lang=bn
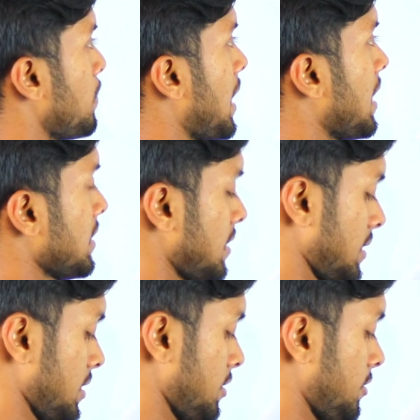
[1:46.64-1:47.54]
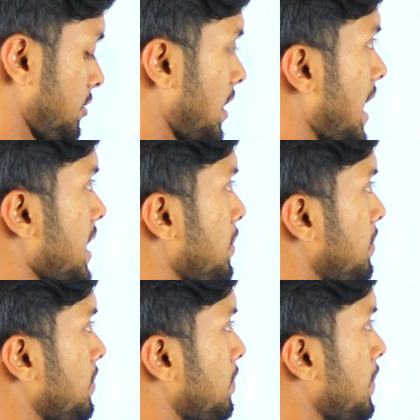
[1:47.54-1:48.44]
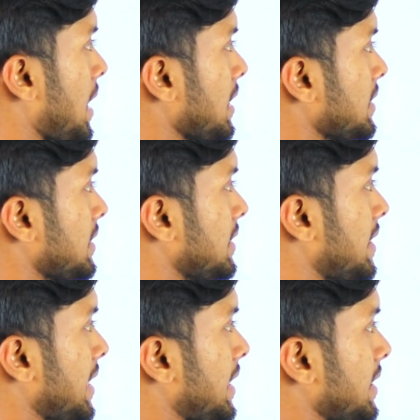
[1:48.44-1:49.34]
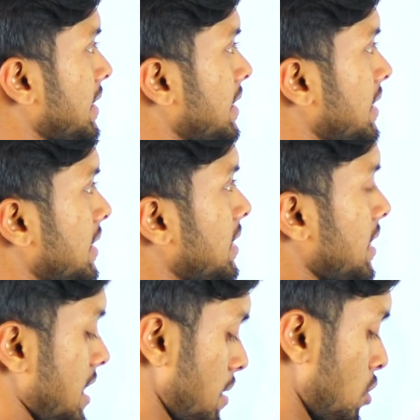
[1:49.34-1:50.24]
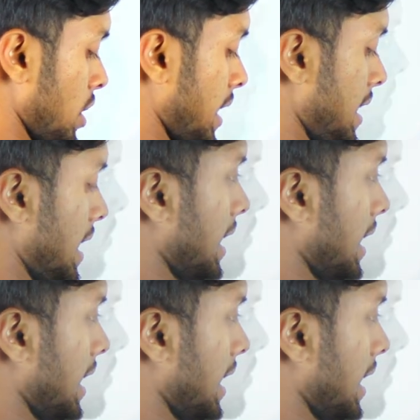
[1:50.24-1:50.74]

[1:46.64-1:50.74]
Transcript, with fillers: প্লাস ফাইভ প্লাস থ্রি এবং এখানে